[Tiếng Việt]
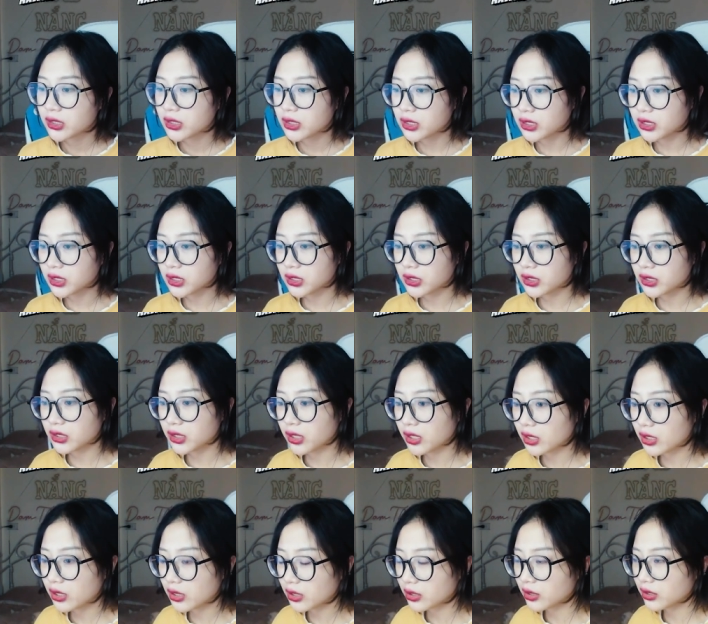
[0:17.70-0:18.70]
Uhm,
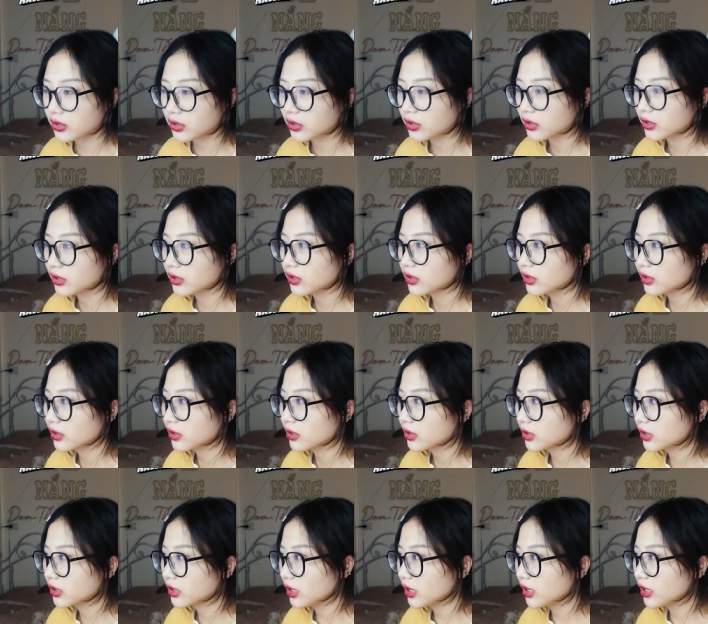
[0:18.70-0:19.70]
uh
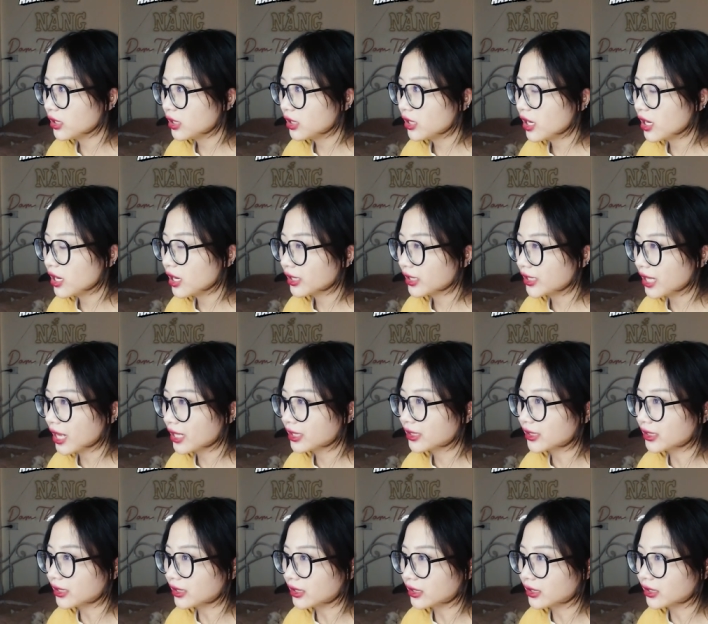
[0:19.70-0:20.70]
chị nghĩ là người ta
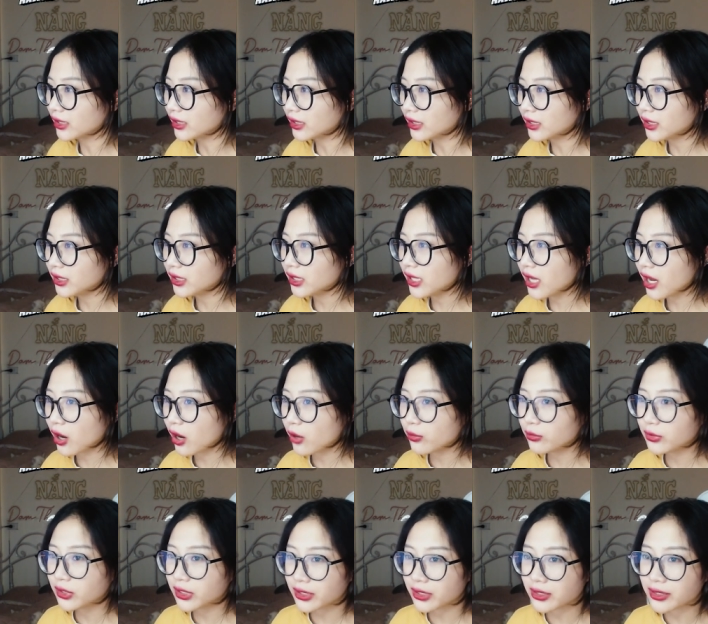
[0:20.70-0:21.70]
chỉ chỉ nghĩ là
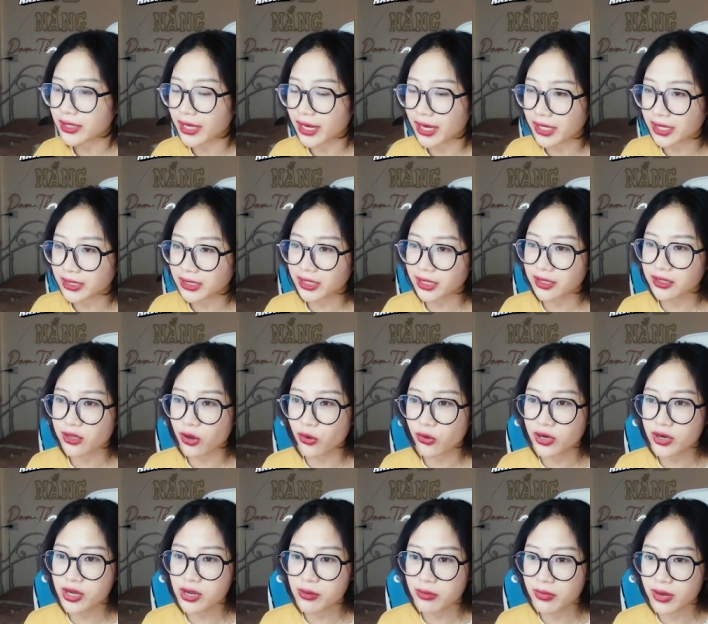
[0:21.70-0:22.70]
không chia sẻ là che giấu
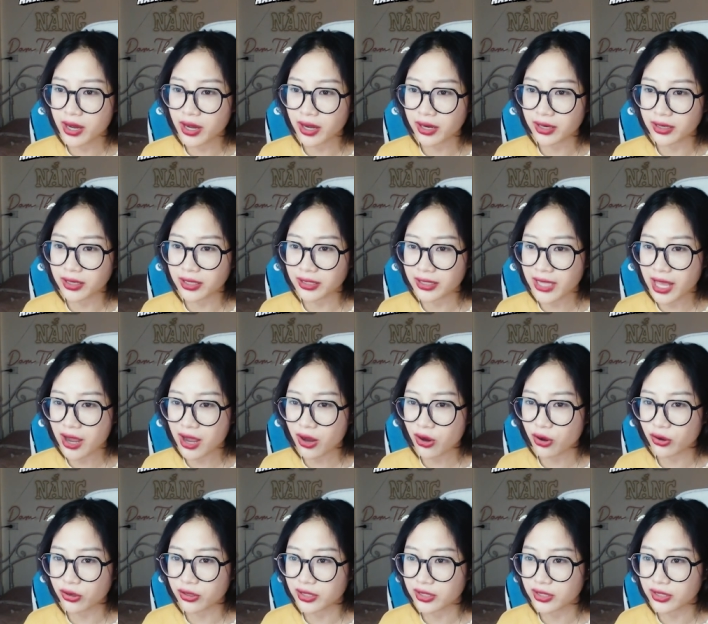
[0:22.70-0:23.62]
khi mà người ta còn